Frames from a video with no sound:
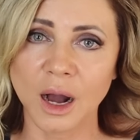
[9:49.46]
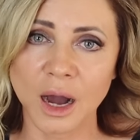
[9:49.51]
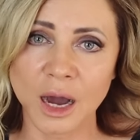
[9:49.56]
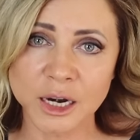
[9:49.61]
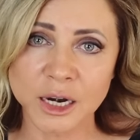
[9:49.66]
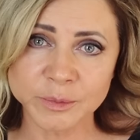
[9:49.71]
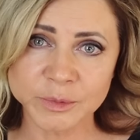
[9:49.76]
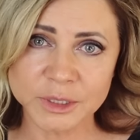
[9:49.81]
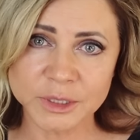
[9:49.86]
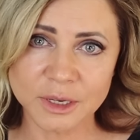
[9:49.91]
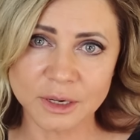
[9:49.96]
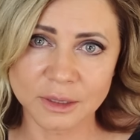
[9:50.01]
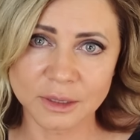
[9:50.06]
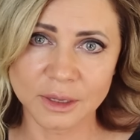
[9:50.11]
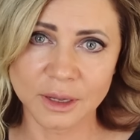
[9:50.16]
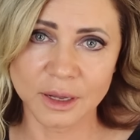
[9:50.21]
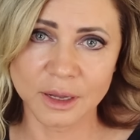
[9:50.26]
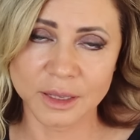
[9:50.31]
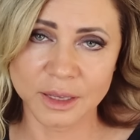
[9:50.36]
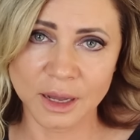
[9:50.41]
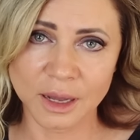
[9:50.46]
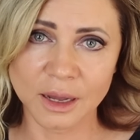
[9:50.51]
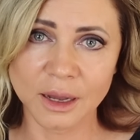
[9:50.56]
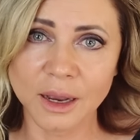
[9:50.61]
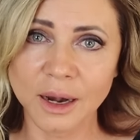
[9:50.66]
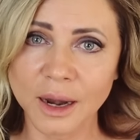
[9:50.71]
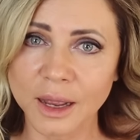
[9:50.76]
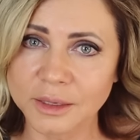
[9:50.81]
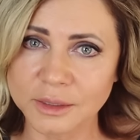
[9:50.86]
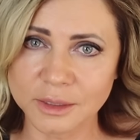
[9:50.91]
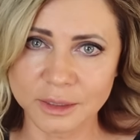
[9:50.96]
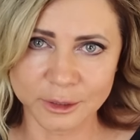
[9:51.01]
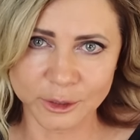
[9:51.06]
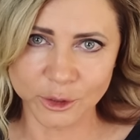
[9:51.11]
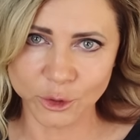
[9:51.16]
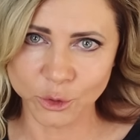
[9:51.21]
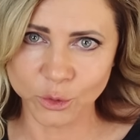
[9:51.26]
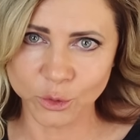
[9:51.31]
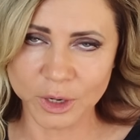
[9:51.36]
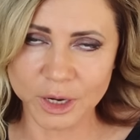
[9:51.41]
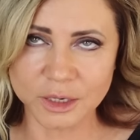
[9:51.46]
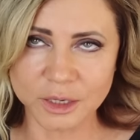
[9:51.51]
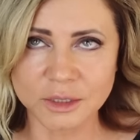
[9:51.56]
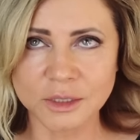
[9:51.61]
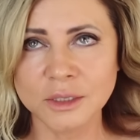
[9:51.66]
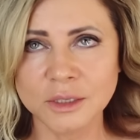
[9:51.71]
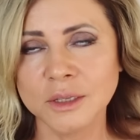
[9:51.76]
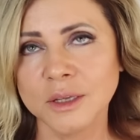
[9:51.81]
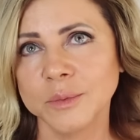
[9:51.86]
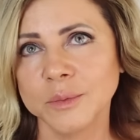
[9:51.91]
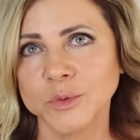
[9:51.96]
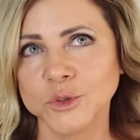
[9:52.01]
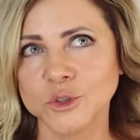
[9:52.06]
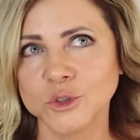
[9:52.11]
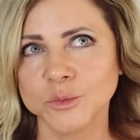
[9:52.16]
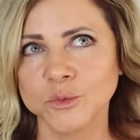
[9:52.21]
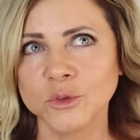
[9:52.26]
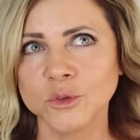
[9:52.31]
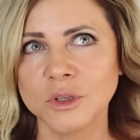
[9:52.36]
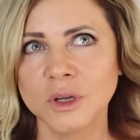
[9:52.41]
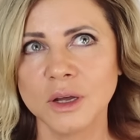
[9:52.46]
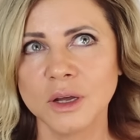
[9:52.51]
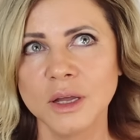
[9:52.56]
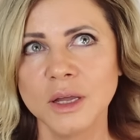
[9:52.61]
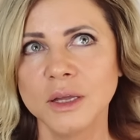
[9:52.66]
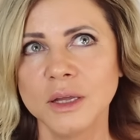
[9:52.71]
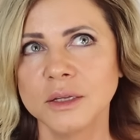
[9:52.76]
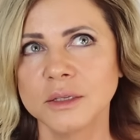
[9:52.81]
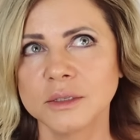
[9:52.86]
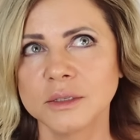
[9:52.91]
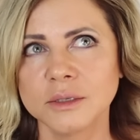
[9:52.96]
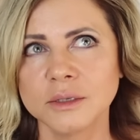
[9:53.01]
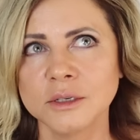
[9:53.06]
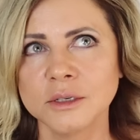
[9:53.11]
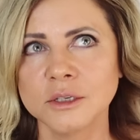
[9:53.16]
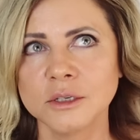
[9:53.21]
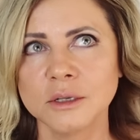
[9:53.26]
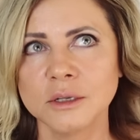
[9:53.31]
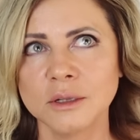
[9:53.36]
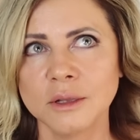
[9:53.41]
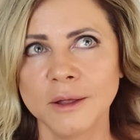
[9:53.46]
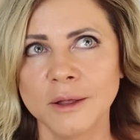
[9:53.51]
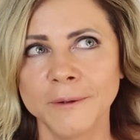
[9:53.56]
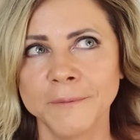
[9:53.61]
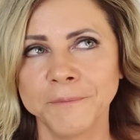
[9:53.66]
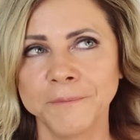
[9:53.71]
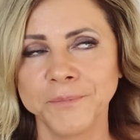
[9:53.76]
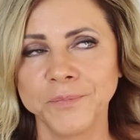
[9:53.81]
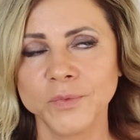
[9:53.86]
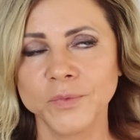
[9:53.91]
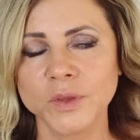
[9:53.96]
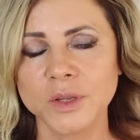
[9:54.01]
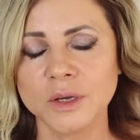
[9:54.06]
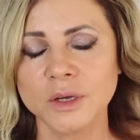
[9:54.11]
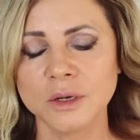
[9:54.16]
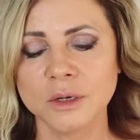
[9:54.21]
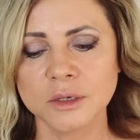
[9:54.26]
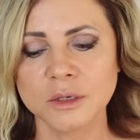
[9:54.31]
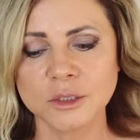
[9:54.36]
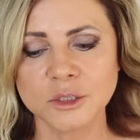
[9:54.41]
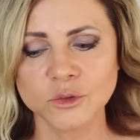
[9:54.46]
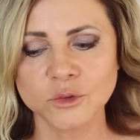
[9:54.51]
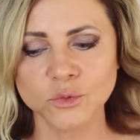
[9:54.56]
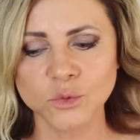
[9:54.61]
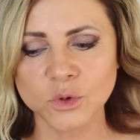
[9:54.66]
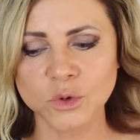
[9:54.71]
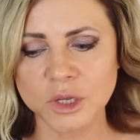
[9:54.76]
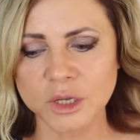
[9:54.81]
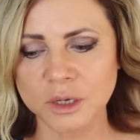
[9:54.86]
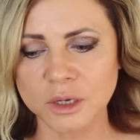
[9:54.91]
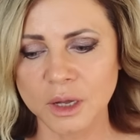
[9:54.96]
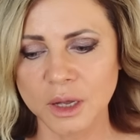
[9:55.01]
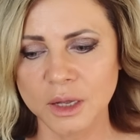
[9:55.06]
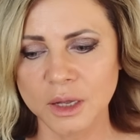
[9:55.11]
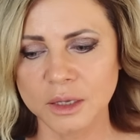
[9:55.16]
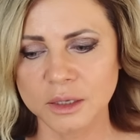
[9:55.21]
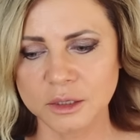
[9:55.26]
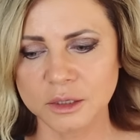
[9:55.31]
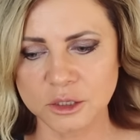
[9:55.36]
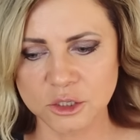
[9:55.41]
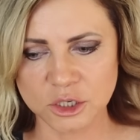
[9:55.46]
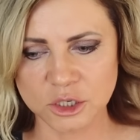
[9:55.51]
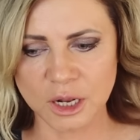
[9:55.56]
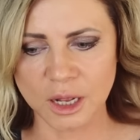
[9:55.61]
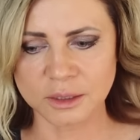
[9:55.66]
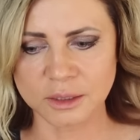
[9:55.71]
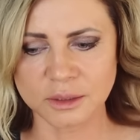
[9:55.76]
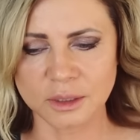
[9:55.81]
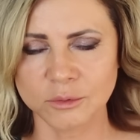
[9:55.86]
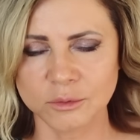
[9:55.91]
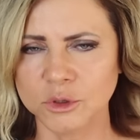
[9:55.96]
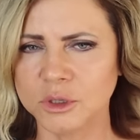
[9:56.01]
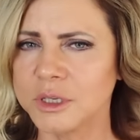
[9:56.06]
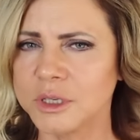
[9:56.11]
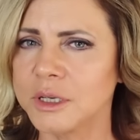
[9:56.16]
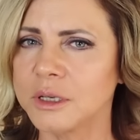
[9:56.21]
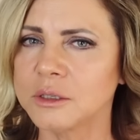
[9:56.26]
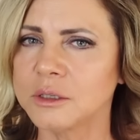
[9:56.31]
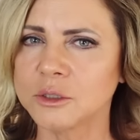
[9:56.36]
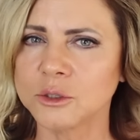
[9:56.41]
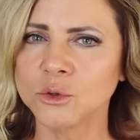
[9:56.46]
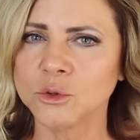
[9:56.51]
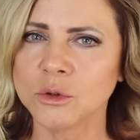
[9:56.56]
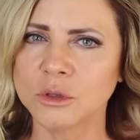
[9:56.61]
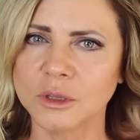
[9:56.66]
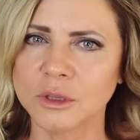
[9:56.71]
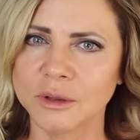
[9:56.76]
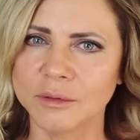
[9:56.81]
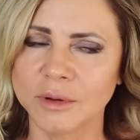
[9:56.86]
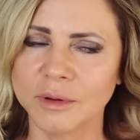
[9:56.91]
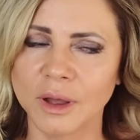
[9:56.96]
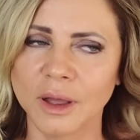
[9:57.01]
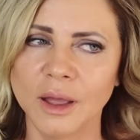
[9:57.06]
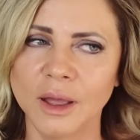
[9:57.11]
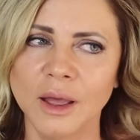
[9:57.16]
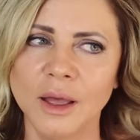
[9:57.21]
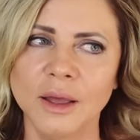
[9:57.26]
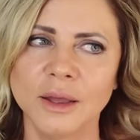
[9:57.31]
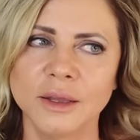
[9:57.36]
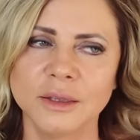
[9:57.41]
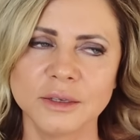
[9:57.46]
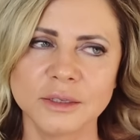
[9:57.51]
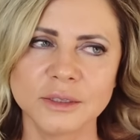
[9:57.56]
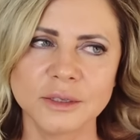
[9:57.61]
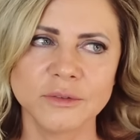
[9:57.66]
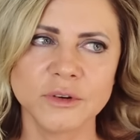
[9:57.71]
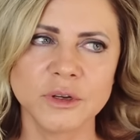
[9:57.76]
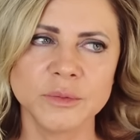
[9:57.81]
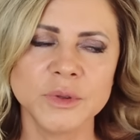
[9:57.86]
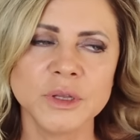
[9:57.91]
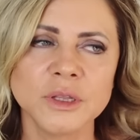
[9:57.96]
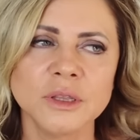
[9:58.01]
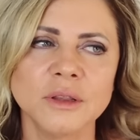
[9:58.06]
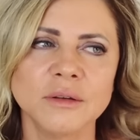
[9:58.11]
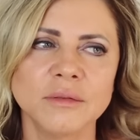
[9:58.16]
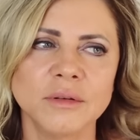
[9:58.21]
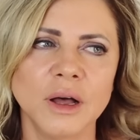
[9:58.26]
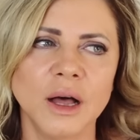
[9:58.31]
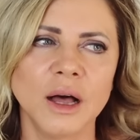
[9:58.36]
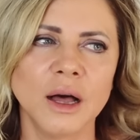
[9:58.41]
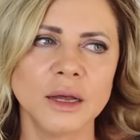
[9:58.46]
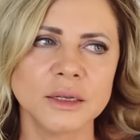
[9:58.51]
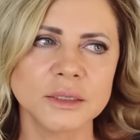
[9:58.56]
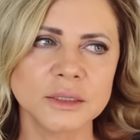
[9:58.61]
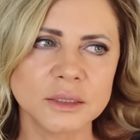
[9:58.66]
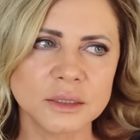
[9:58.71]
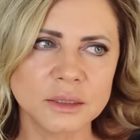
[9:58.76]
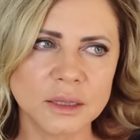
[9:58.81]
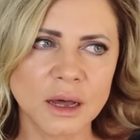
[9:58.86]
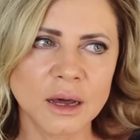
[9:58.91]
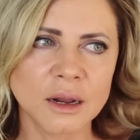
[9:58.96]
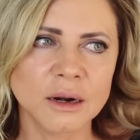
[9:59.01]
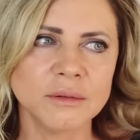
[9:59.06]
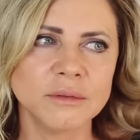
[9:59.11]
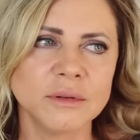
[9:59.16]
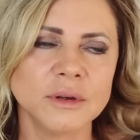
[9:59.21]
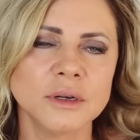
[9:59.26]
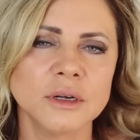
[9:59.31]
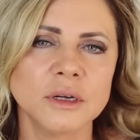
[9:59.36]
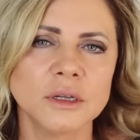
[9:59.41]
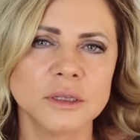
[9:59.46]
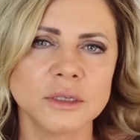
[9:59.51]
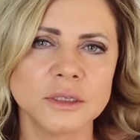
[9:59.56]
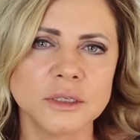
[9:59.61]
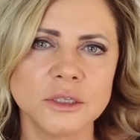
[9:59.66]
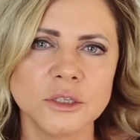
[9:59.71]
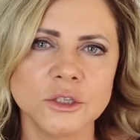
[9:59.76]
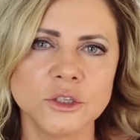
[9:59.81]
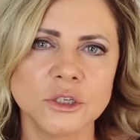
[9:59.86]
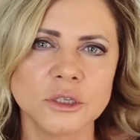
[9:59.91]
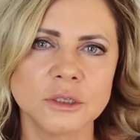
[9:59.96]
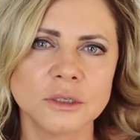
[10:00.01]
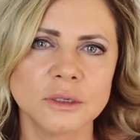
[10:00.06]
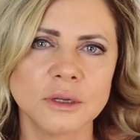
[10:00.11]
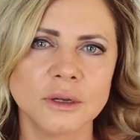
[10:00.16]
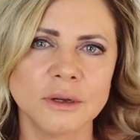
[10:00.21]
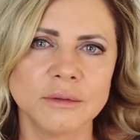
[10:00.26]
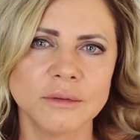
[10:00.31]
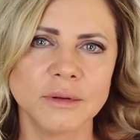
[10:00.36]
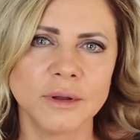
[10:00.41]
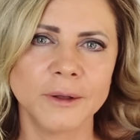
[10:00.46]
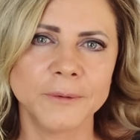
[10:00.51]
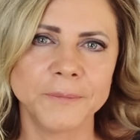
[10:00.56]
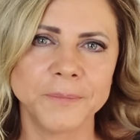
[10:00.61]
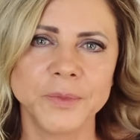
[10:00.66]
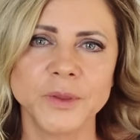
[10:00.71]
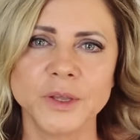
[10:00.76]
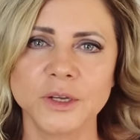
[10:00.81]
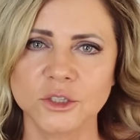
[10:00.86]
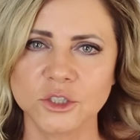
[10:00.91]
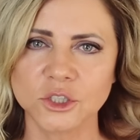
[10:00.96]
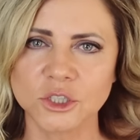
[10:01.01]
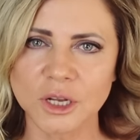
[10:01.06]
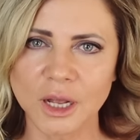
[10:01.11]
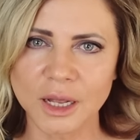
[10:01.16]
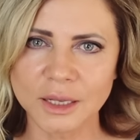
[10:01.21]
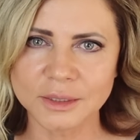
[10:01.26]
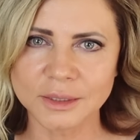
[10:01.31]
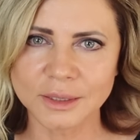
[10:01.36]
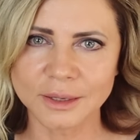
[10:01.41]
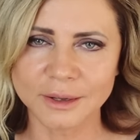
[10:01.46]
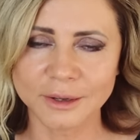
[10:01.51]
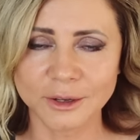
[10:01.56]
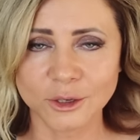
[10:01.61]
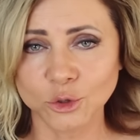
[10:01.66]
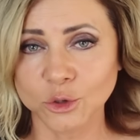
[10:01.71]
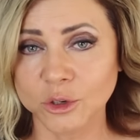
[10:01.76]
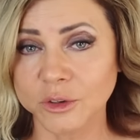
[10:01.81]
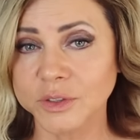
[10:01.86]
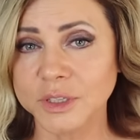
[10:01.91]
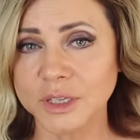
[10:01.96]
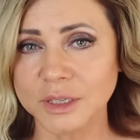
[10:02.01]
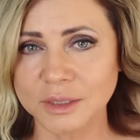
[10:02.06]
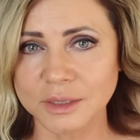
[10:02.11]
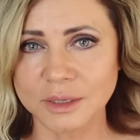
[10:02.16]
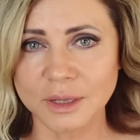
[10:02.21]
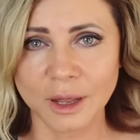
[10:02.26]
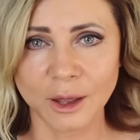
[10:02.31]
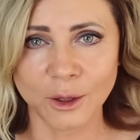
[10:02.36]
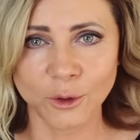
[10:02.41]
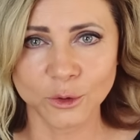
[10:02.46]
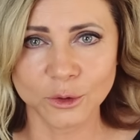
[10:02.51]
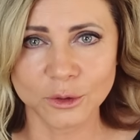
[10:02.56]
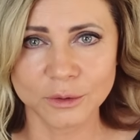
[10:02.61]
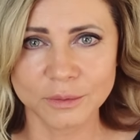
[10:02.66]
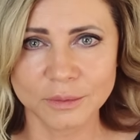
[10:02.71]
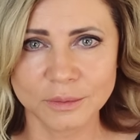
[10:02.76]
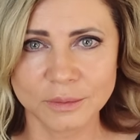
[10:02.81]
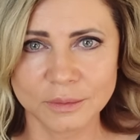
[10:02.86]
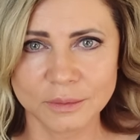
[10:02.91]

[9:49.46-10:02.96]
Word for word: Армстронга, я, глядя на ее картинки, почему-то слышала э, звуки джаза, вот не кислотного, не современного, а старого классического джаза, который все знают.